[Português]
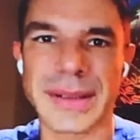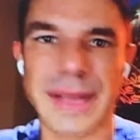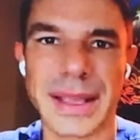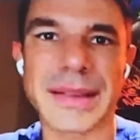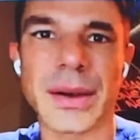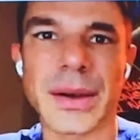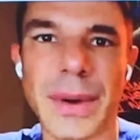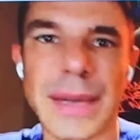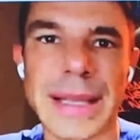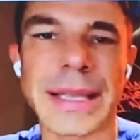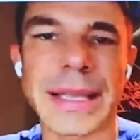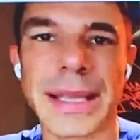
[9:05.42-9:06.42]
terça,
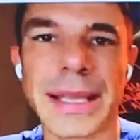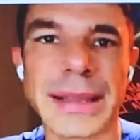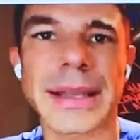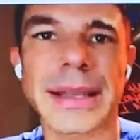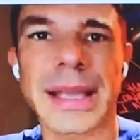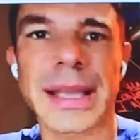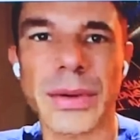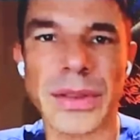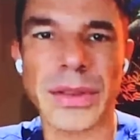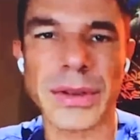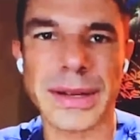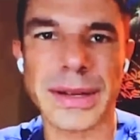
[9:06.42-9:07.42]
quarta e quinta, que eram
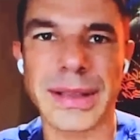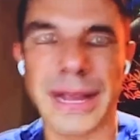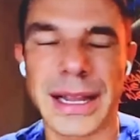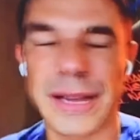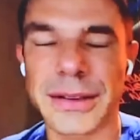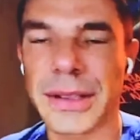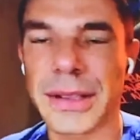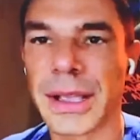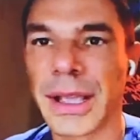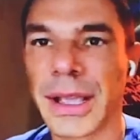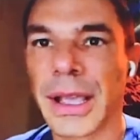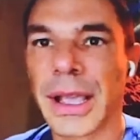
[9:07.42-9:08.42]
das outras áreas.
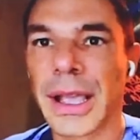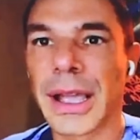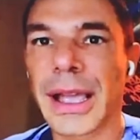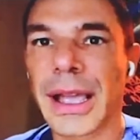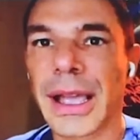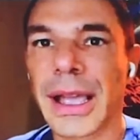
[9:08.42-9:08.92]
É,